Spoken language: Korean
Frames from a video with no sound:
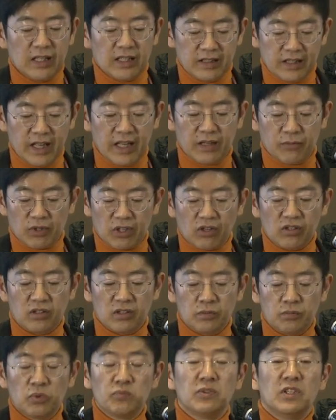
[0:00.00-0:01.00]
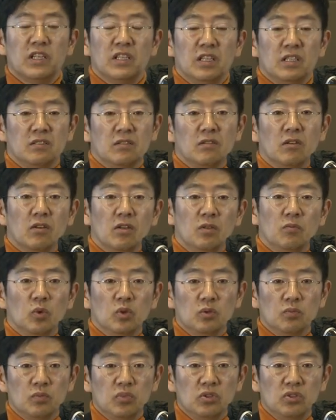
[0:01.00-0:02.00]
네, 거그 부분에 대해서는 거의
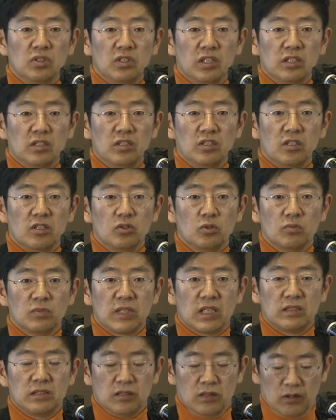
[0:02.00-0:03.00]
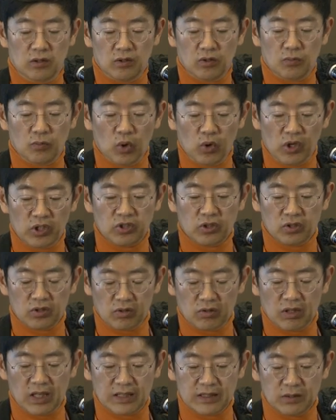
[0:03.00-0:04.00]
모든 분들의 의견이 좀 찬, 모여졌던
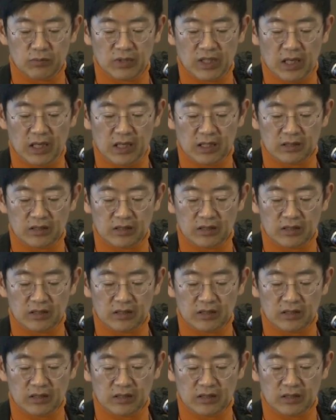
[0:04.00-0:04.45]
것 같습니다.